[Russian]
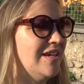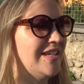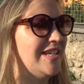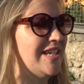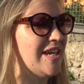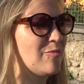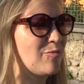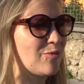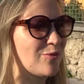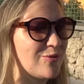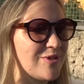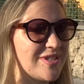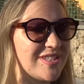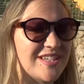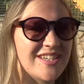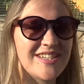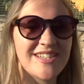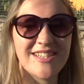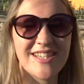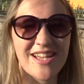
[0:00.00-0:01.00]
Я
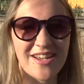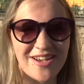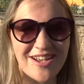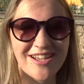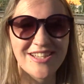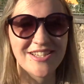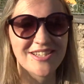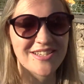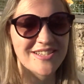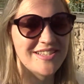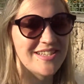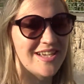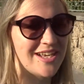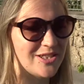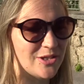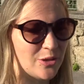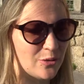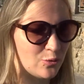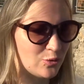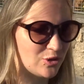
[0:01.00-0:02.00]
просто заранее
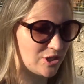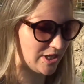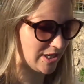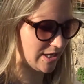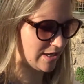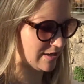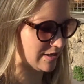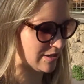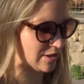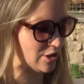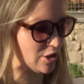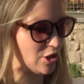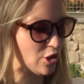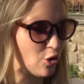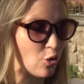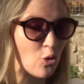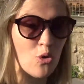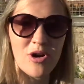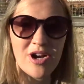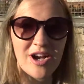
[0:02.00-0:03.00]
знала уже
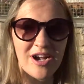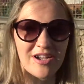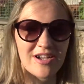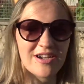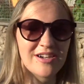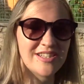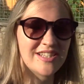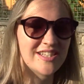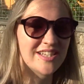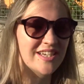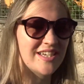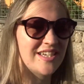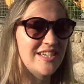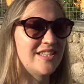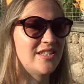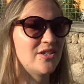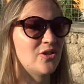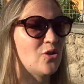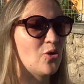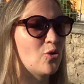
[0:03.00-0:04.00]
о характере
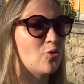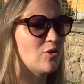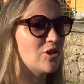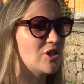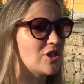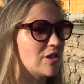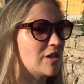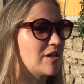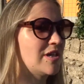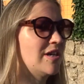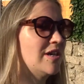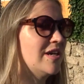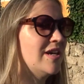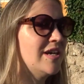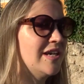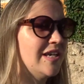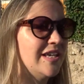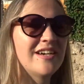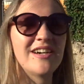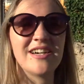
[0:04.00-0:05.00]
этих кошек
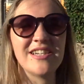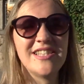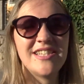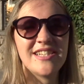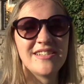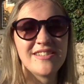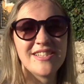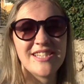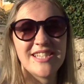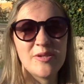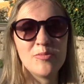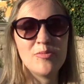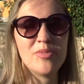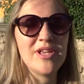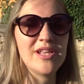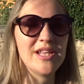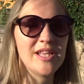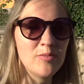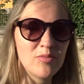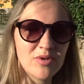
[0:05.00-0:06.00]
и хотела
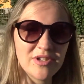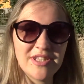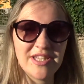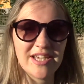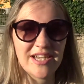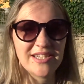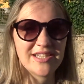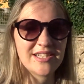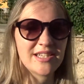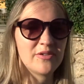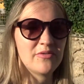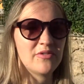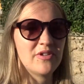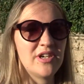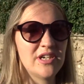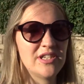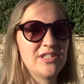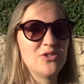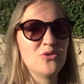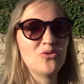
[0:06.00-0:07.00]
себе либо тайского
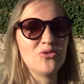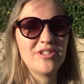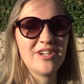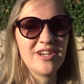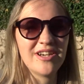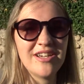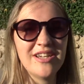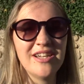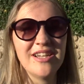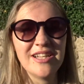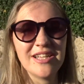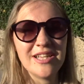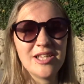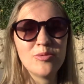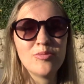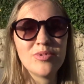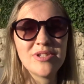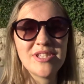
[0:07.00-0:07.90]
котенка, либо